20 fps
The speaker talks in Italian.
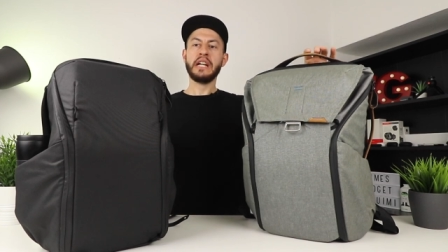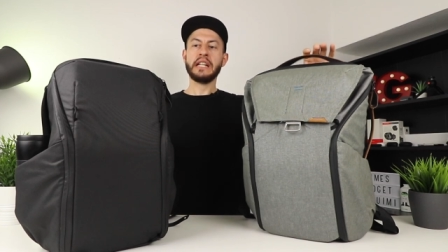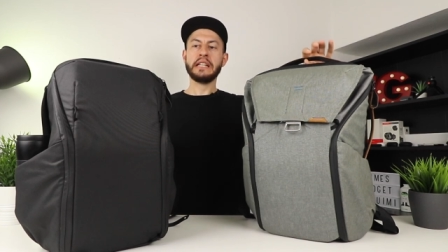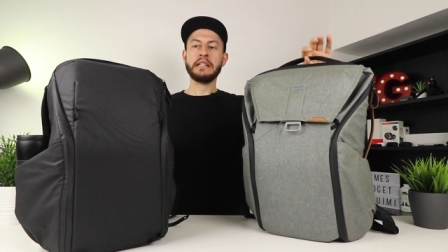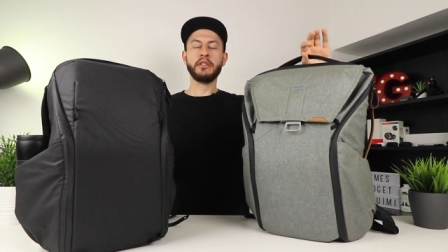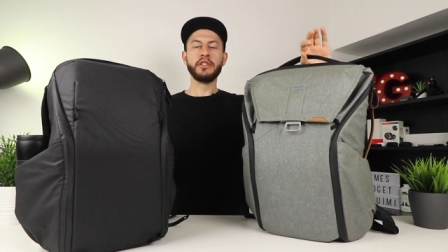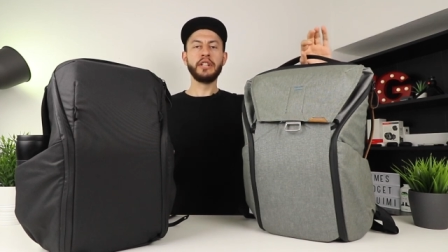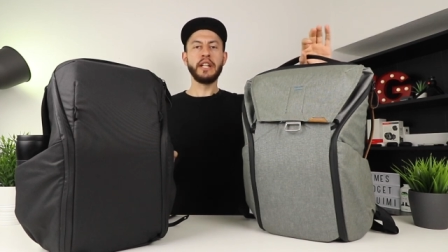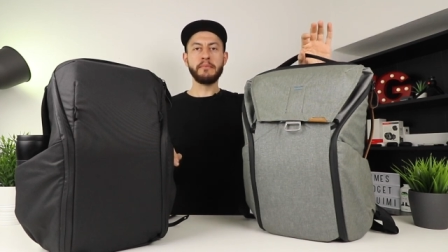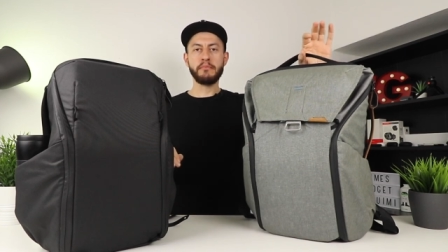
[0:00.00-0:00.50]

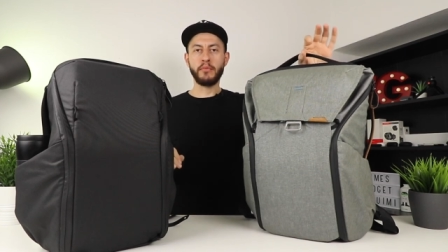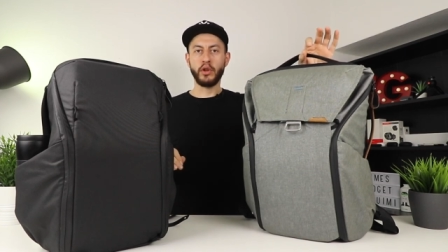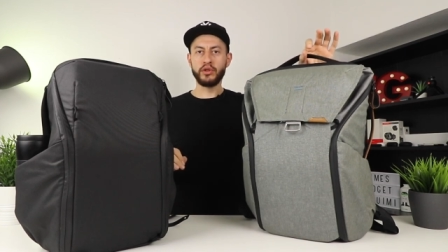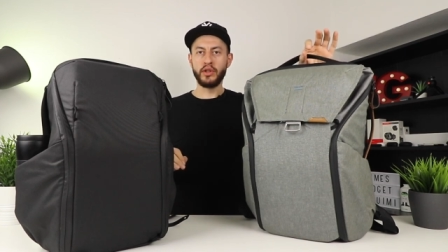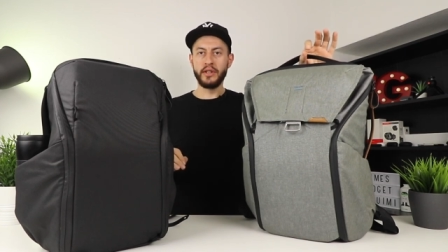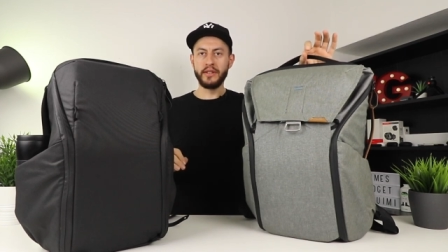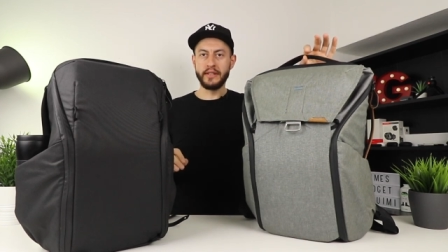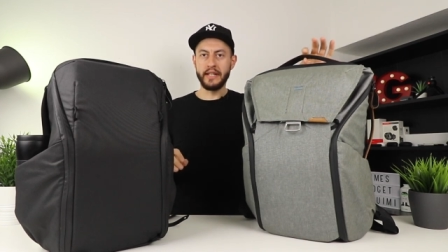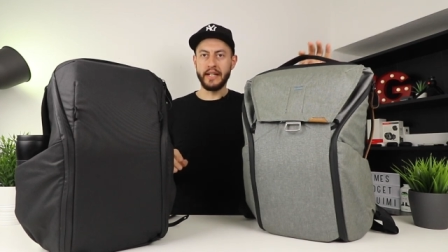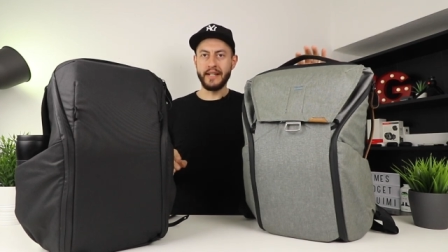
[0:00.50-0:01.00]
devo dire è
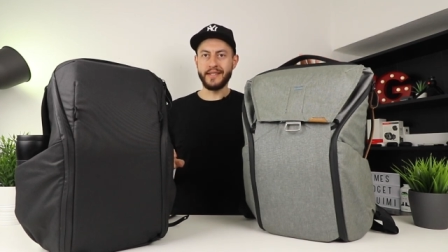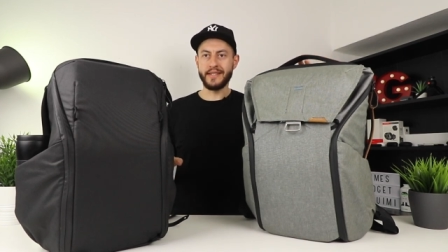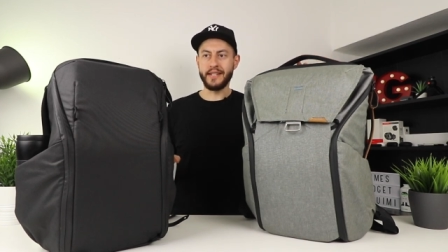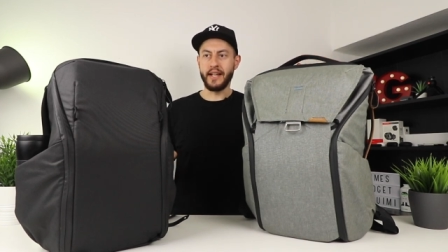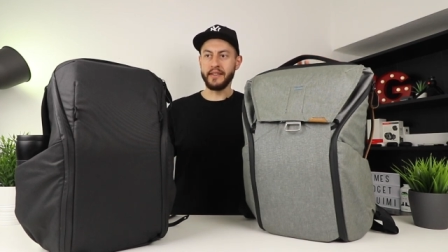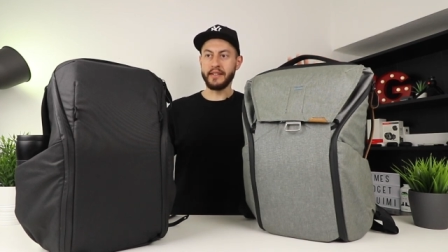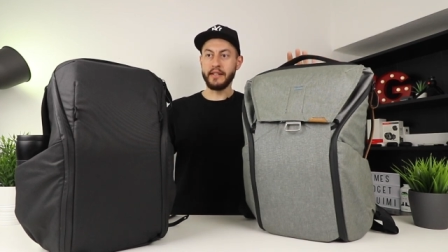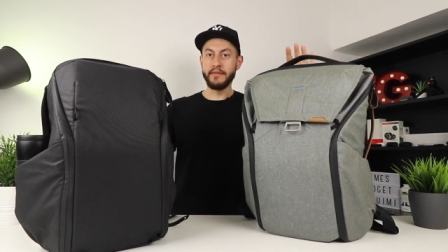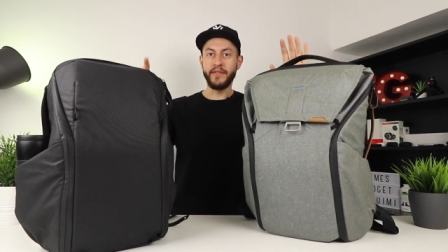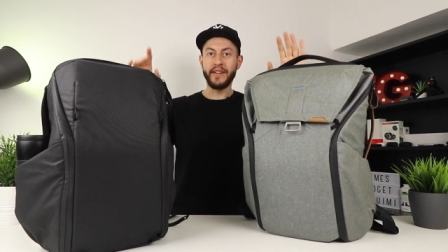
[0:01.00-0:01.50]
molto
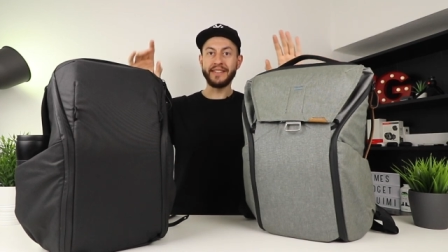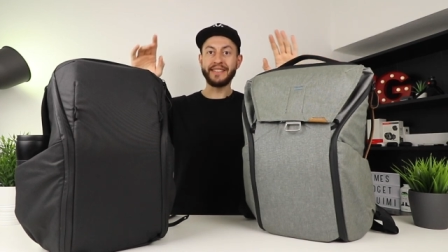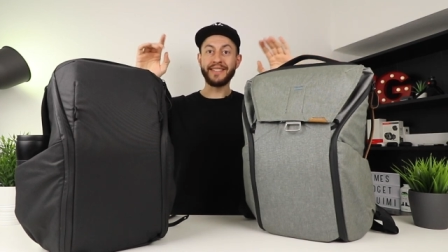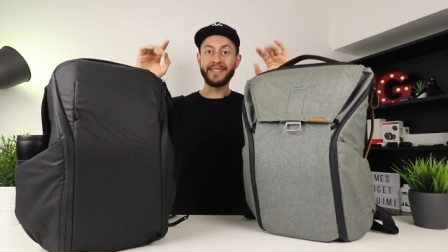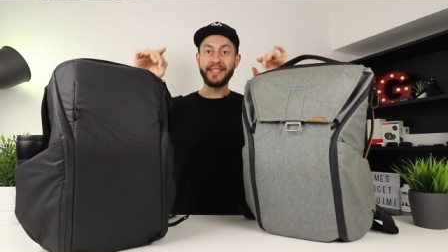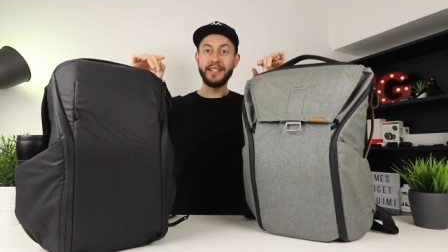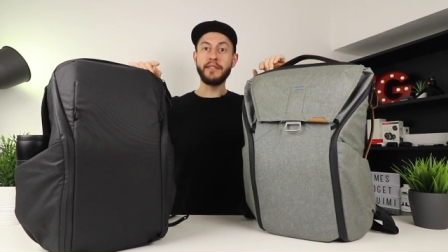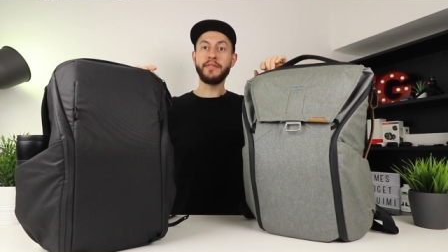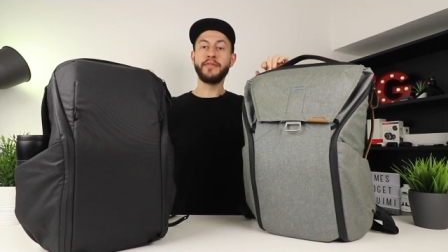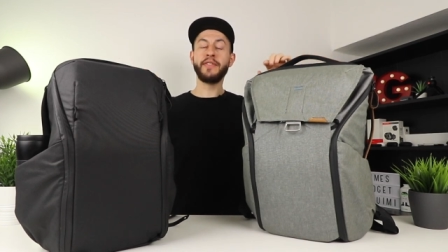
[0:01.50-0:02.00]
interessante. Infatti
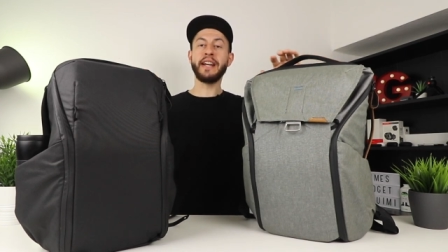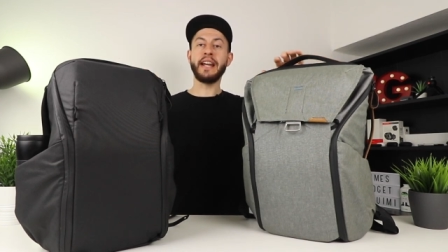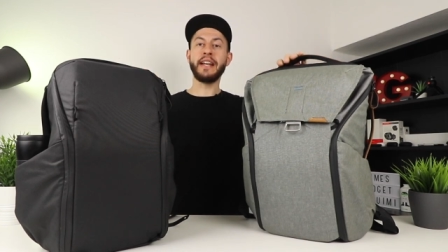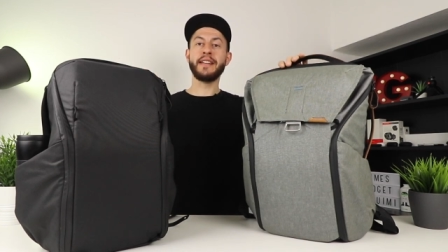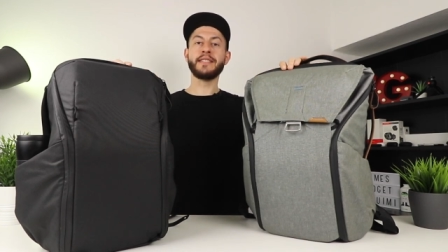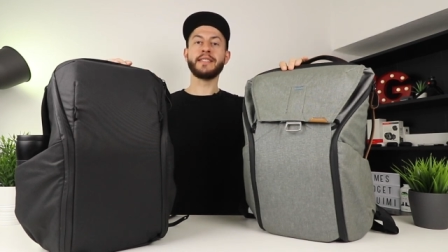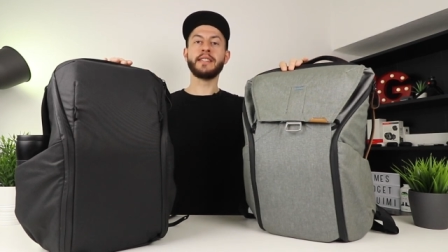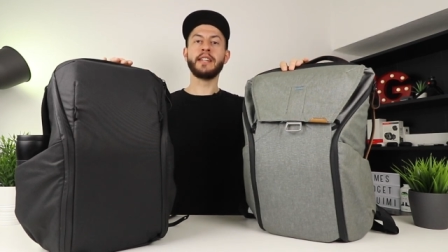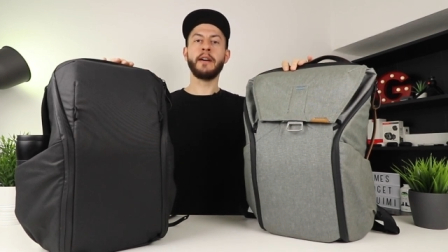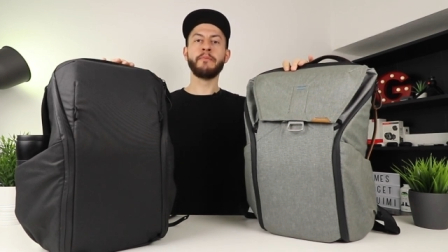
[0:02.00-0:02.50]
si
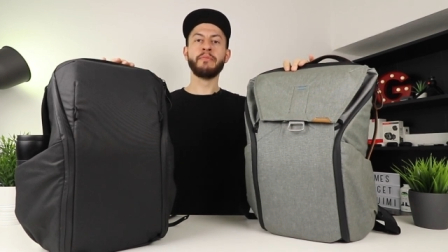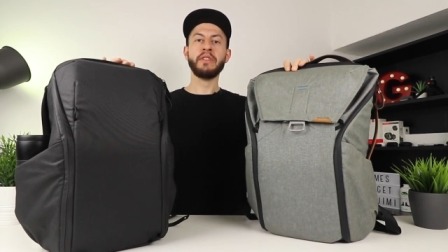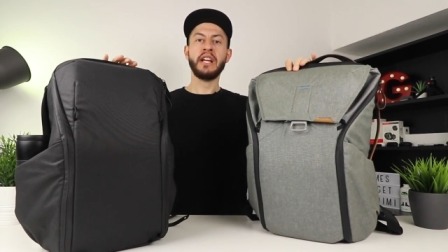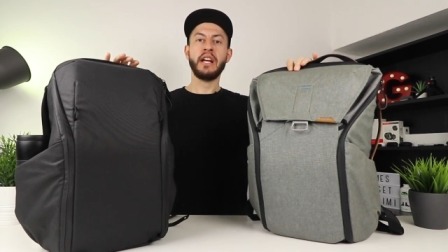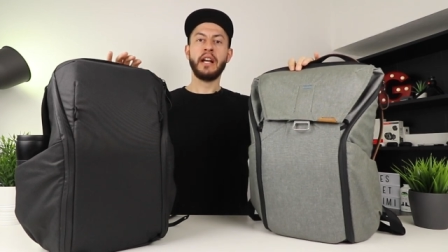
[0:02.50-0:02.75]
differenzia,